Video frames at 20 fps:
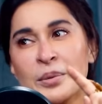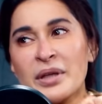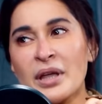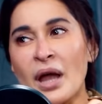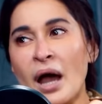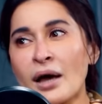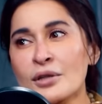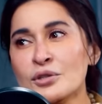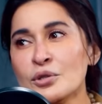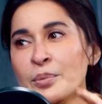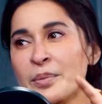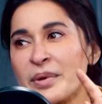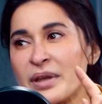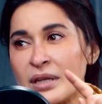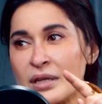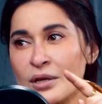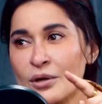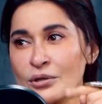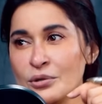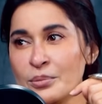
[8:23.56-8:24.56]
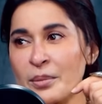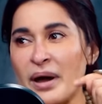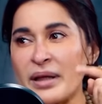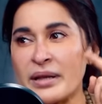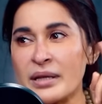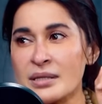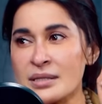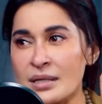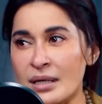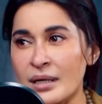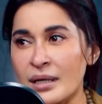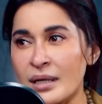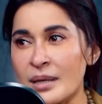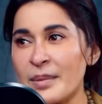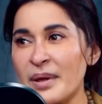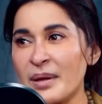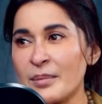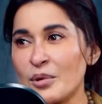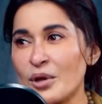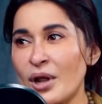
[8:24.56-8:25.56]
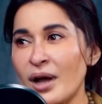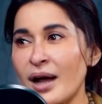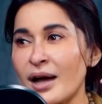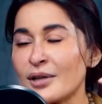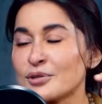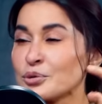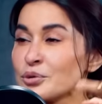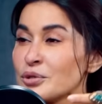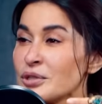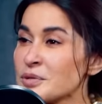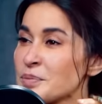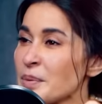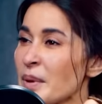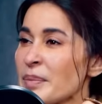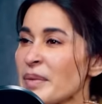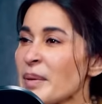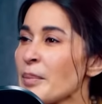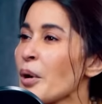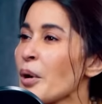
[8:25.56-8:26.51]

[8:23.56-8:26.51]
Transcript: तुम्हें याद हो मेरी और तुम्हारी टर्की में एक मुलाकात हुई थी इस इसमें हमने